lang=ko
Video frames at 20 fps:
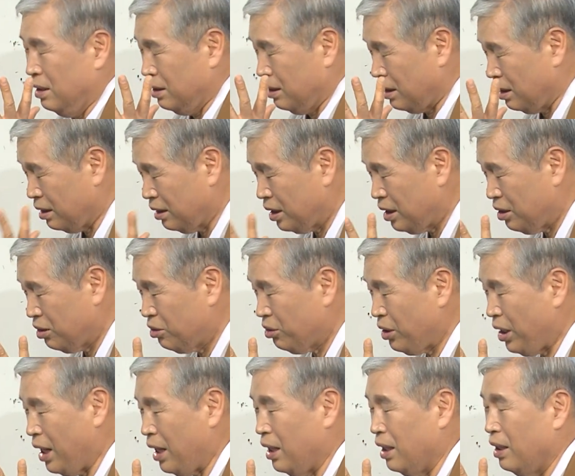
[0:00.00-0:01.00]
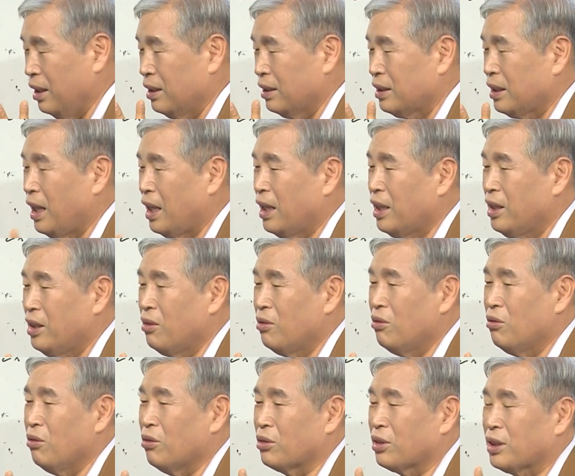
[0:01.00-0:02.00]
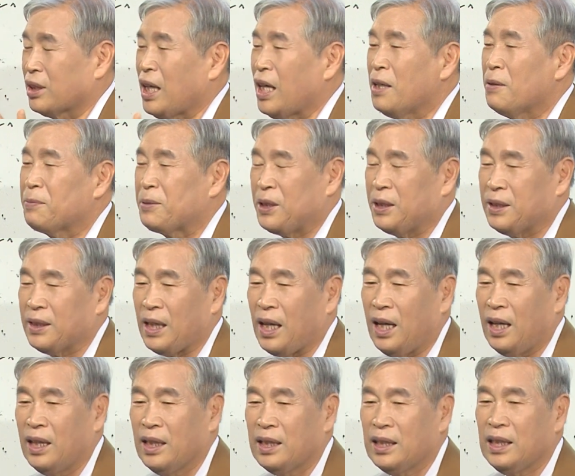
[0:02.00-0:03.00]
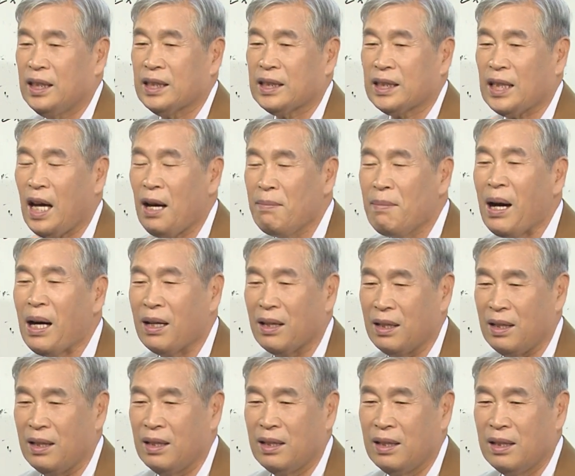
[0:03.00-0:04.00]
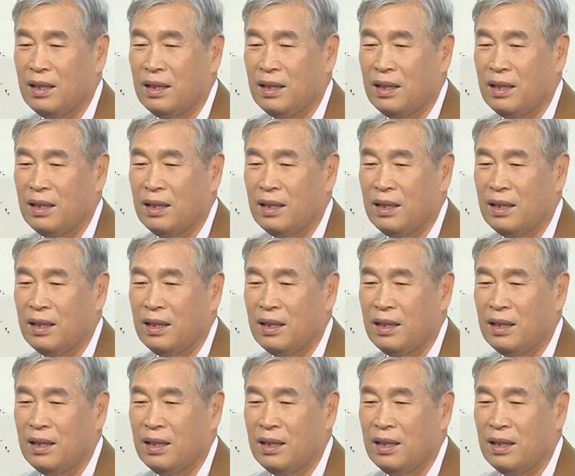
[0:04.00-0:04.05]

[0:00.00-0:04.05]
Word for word: 정신수양, 사리연구, 작업치사 이 사막을